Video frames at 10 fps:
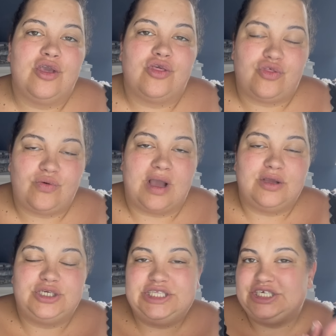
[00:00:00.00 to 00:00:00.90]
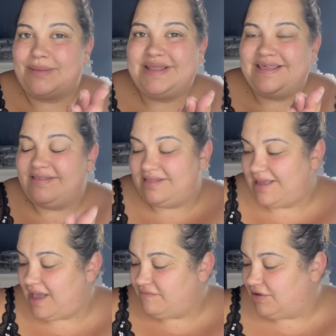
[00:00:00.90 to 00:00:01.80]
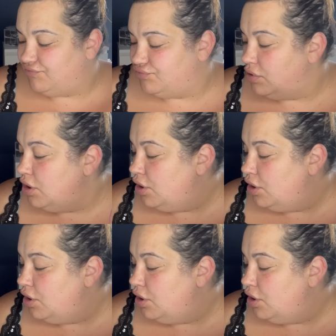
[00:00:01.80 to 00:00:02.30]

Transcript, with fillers: soit que je n'ai jamais testé avec vous.